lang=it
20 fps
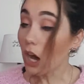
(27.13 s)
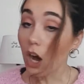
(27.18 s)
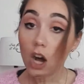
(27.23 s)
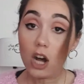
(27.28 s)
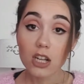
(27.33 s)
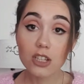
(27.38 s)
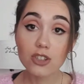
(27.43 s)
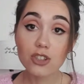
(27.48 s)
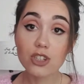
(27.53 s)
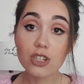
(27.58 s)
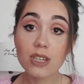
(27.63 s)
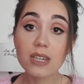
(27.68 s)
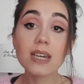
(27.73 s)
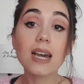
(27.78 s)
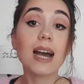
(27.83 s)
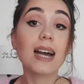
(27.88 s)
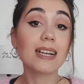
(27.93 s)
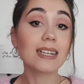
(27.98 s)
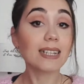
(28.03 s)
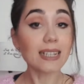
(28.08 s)
Oggi,
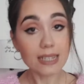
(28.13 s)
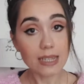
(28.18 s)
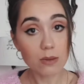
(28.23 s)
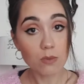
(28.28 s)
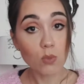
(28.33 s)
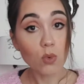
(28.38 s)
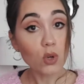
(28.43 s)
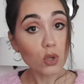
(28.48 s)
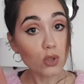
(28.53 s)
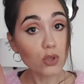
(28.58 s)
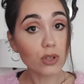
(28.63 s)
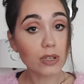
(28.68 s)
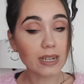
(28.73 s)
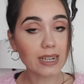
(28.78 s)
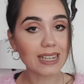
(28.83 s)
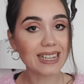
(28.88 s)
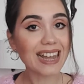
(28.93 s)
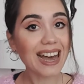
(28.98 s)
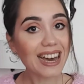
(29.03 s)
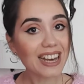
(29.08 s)
anche se molto in
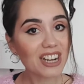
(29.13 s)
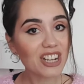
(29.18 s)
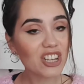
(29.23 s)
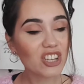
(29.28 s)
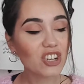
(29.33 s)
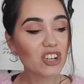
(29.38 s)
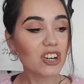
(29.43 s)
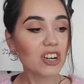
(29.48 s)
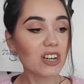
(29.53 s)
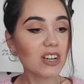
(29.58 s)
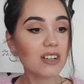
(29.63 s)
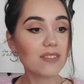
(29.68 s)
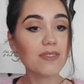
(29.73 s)
ritardo,